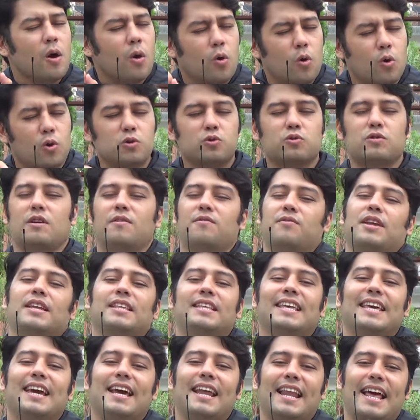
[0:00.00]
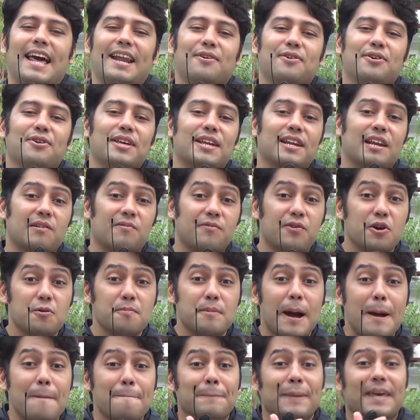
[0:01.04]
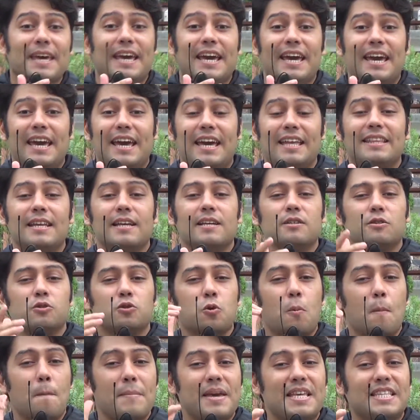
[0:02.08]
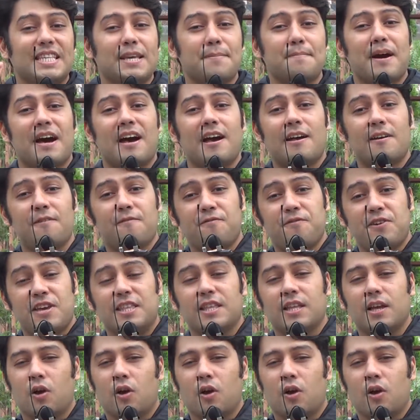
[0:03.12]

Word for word: justo enfrente del arco de reforma en Zumbísima Fit